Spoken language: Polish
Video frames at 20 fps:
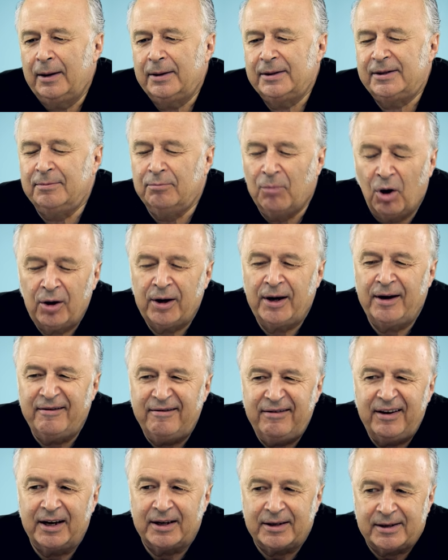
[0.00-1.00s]
z mojej
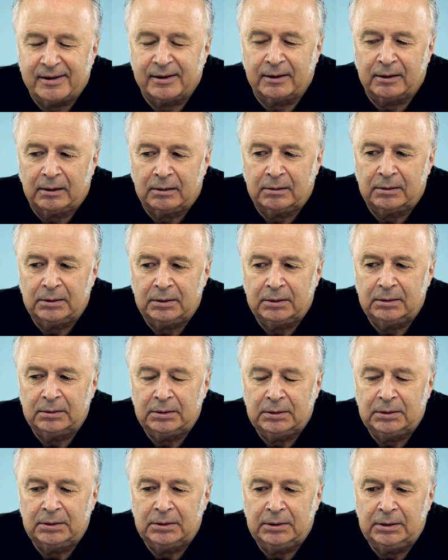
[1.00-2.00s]
wiedzy
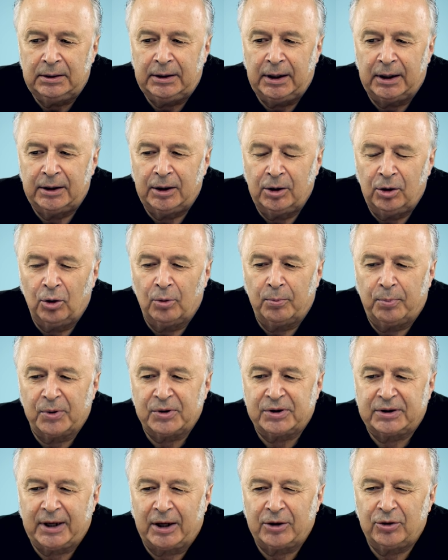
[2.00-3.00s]
jedyną
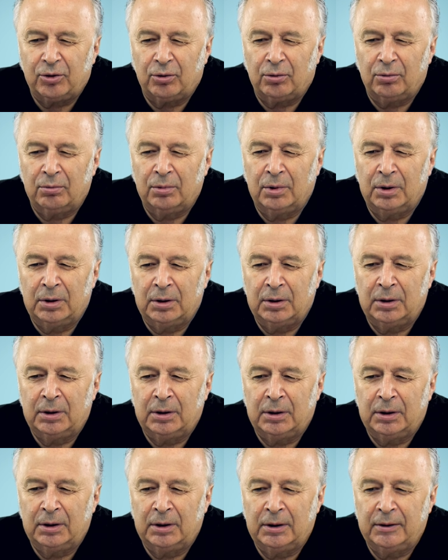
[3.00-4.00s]
postacią
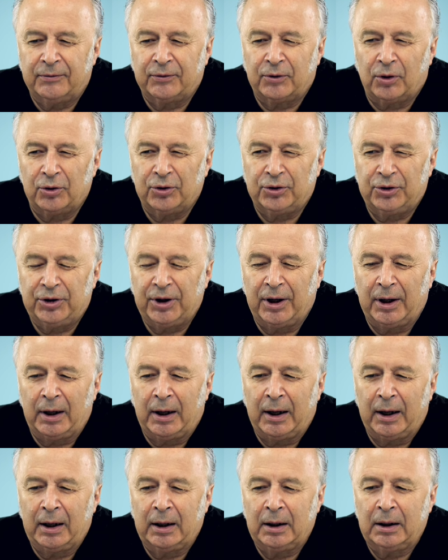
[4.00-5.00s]
w
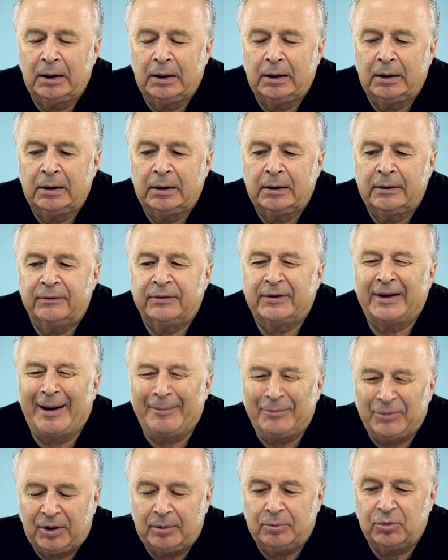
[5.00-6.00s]
kościele w
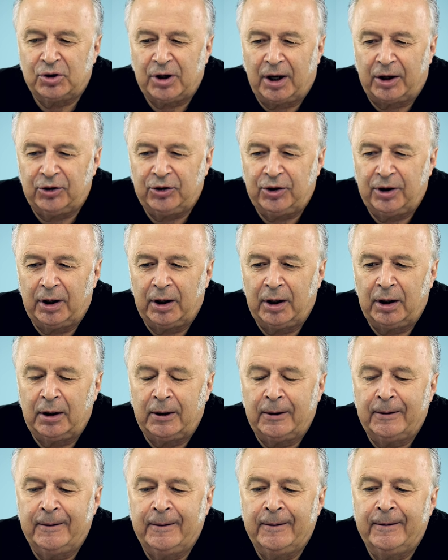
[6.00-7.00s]
tamtym
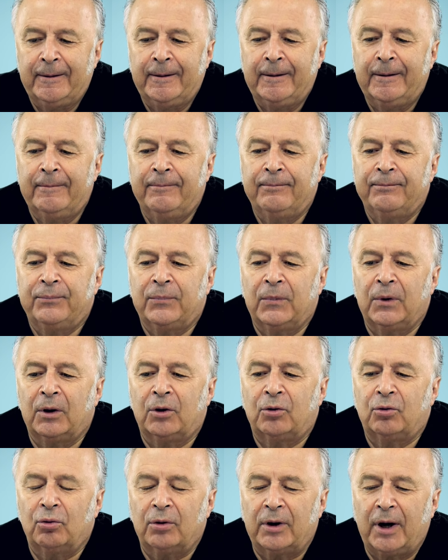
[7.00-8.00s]
czasie,
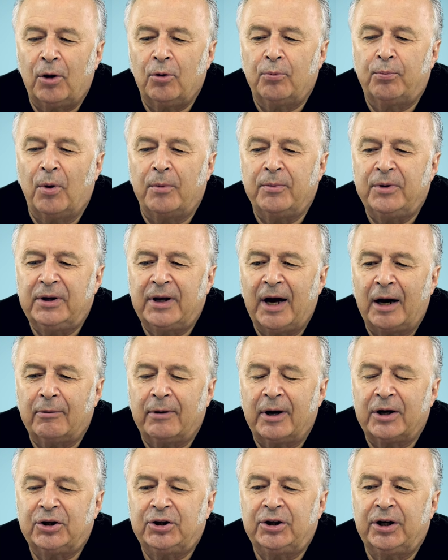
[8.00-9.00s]
która
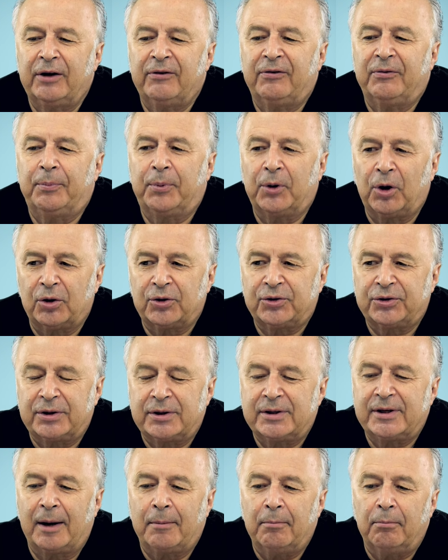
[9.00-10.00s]
upominała się
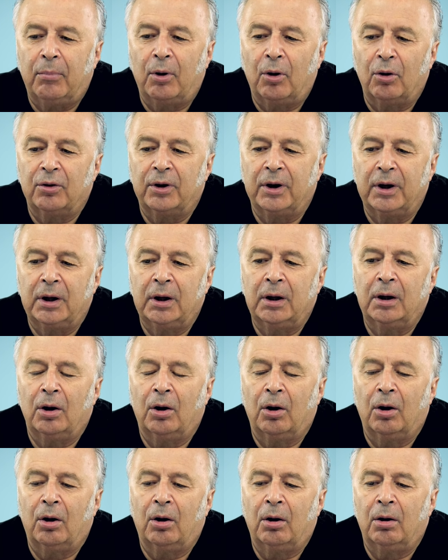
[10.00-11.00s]
wprost z ambony
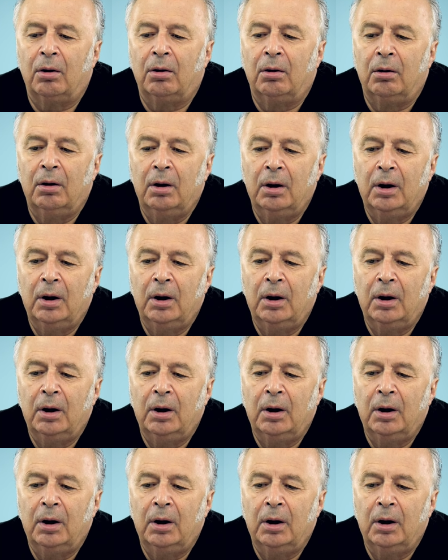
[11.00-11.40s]
o